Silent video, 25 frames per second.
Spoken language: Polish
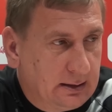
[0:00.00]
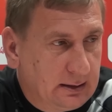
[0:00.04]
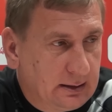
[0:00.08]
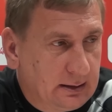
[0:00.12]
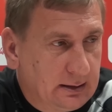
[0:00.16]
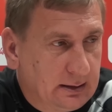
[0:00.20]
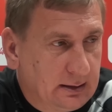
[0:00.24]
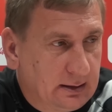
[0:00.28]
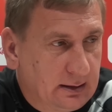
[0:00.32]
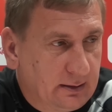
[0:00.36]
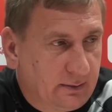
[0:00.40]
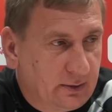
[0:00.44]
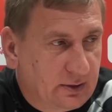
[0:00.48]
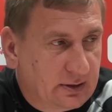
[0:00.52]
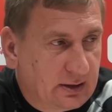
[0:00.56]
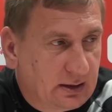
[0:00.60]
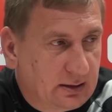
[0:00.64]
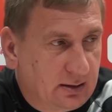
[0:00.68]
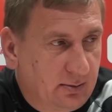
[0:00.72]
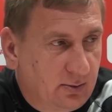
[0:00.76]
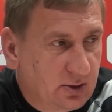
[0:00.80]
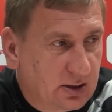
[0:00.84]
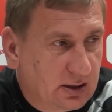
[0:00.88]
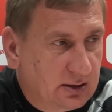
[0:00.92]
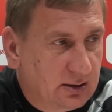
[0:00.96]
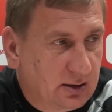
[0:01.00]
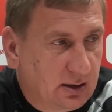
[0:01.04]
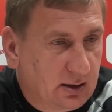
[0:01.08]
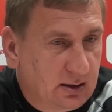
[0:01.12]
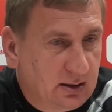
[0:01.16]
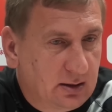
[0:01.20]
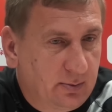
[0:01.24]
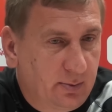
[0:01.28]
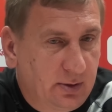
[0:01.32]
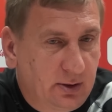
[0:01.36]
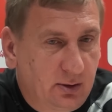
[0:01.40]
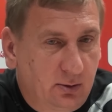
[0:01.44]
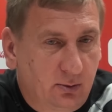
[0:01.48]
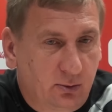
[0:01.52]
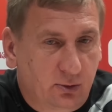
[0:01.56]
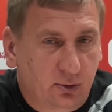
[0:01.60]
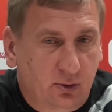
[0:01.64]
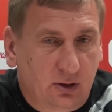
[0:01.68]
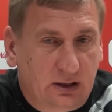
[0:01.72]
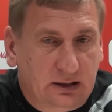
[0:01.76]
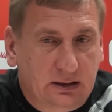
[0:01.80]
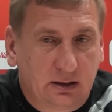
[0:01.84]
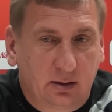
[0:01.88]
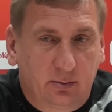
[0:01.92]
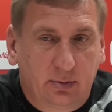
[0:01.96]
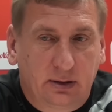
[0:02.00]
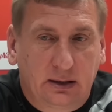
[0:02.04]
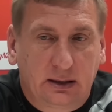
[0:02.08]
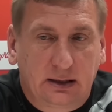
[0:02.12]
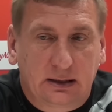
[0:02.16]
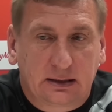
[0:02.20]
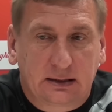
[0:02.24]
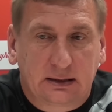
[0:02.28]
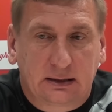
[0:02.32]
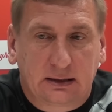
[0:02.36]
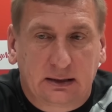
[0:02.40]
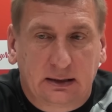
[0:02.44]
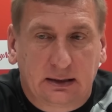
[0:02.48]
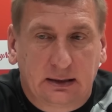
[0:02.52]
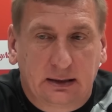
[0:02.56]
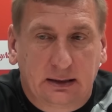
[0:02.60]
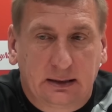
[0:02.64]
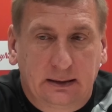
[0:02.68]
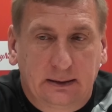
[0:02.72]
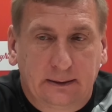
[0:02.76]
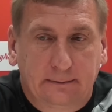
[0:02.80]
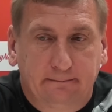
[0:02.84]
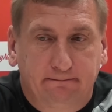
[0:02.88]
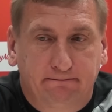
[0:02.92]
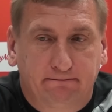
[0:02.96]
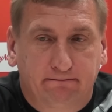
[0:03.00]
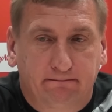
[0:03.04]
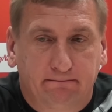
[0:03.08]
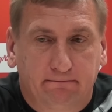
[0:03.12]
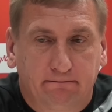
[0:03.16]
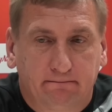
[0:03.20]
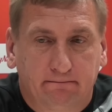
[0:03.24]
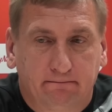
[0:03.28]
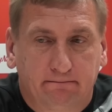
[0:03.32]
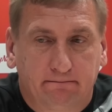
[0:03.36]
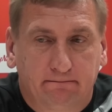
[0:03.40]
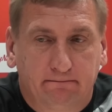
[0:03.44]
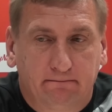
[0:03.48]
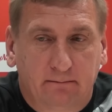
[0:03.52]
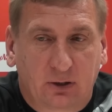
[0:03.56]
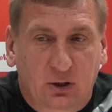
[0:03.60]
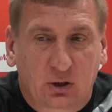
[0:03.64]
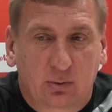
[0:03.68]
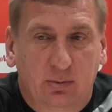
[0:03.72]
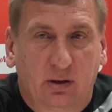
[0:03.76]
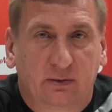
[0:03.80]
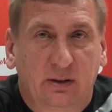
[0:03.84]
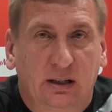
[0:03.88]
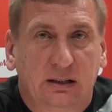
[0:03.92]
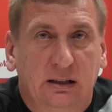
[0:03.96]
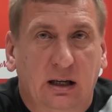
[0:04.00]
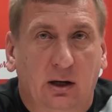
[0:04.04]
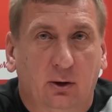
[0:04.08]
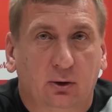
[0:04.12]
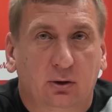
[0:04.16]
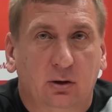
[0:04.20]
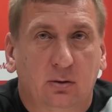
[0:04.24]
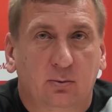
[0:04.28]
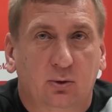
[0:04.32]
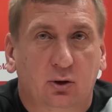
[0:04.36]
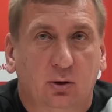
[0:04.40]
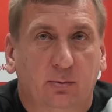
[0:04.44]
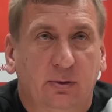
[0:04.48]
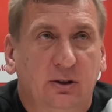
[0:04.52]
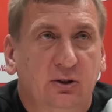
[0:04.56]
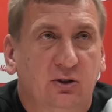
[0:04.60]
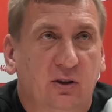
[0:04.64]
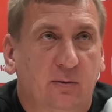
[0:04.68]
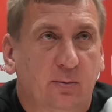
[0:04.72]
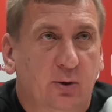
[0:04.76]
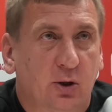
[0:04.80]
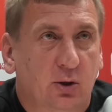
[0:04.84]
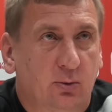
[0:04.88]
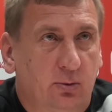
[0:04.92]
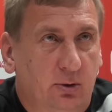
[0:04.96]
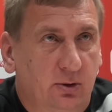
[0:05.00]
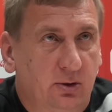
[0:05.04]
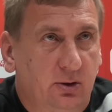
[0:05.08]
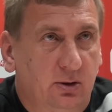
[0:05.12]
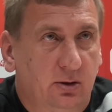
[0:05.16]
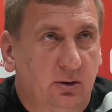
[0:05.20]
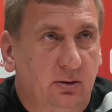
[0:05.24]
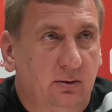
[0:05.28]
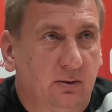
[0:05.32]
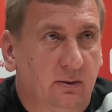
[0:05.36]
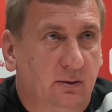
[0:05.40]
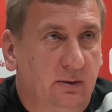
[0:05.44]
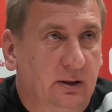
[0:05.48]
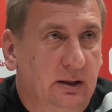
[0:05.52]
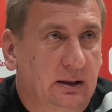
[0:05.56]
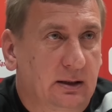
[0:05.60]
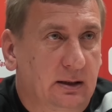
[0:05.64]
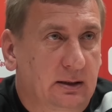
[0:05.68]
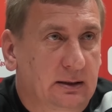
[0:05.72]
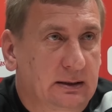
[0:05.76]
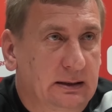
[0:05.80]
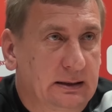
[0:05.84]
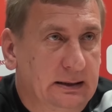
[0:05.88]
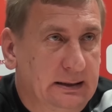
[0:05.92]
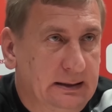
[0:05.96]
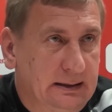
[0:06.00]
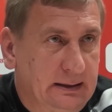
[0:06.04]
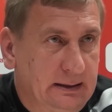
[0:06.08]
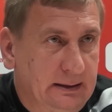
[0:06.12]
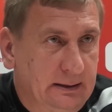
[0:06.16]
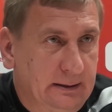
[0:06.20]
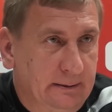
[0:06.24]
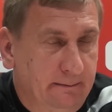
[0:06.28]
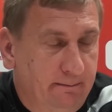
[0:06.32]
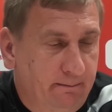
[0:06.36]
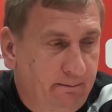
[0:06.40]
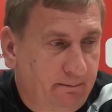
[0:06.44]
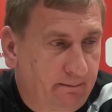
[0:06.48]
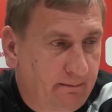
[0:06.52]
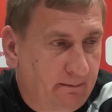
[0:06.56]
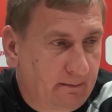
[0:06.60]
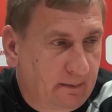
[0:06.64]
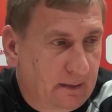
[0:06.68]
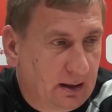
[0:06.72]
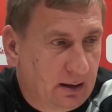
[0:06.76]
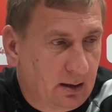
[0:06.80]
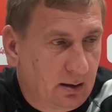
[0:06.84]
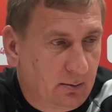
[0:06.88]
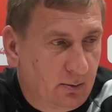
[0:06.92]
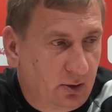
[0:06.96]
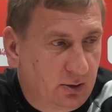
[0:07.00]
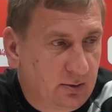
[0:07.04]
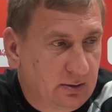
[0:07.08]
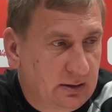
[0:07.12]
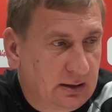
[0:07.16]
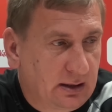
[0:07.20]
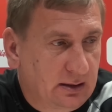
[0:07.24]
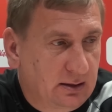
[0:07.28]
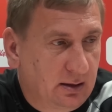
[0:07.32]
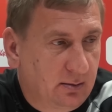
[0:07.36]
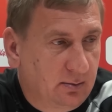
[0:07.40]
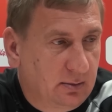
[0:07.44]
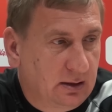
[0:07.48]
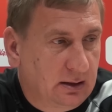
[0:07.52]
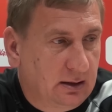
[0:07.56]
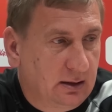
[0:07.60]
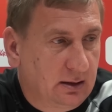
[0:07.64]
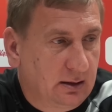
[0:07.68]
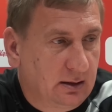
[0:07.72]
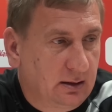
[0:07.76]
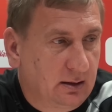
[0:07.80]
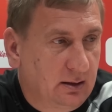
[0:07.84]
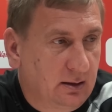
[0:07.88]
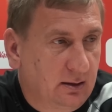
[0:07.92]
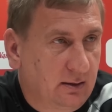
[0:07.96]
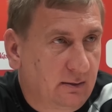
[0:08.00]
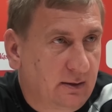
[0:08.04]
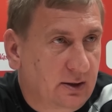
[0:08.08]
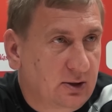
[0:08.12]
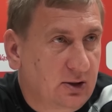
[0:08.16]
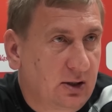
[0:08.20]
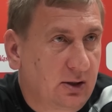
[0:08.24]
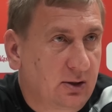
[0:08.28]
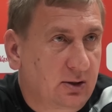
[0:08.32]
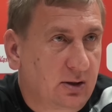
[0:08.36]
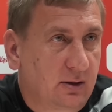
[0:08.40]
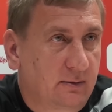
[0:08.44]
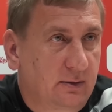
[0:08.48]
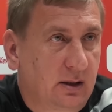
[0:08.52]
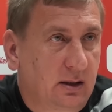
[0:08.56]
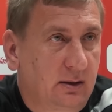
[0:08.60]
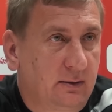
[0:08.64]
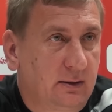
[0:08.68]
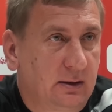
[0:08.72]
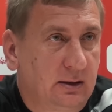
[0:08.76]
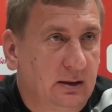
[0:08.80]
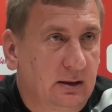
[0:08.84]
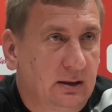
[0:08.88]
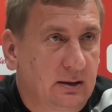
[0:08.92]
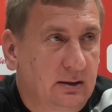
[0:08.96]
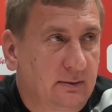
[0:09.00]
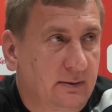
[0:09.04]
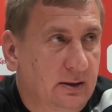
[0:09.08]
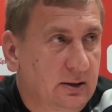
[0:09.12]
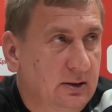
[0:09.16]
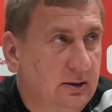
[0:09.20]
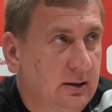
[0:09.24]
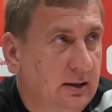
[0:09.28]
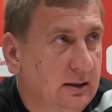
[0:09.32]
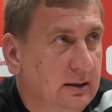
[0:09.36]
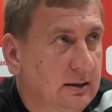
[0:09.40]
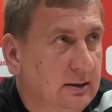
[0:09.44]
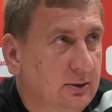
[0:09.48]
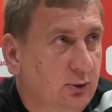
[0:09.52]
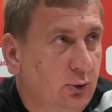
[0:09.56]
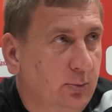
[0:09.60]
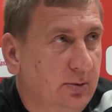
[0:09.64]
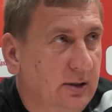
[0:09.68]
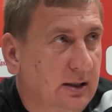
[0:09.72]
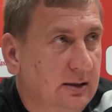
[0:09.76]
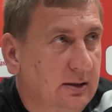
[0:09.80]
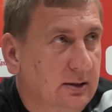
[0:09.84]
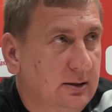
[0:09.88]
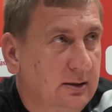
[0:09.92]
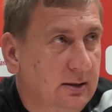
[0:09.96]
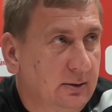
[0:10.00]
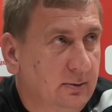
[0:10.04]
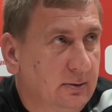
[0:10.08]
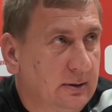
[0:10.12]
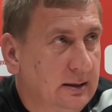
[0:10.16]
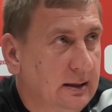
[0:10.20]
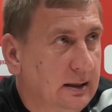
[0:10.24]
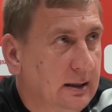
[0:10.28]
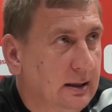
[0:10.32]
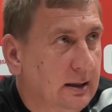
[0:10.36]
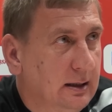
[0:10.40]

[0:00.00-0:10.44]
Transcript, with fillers: E, w ostatnim czasie zbyt dużo jak gdyby jest e, mm, rozmawiania o tym, co będzie w przyszłości w Tychach. E, moim zdaniem ważniejsze w tej chwili jest właśnie skupianie się